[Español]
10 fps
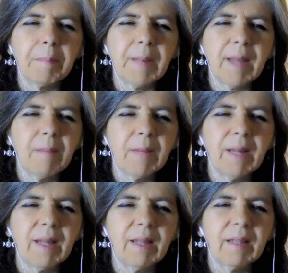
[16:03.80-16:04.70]

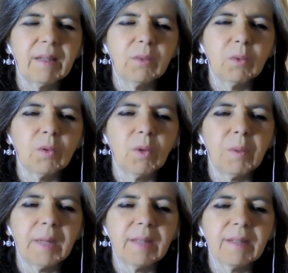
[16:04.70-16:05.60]
Plásmala en tus
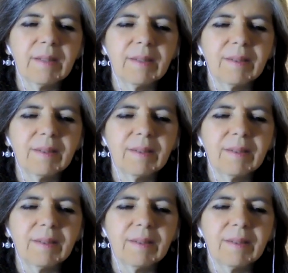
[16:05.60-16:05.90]
obras.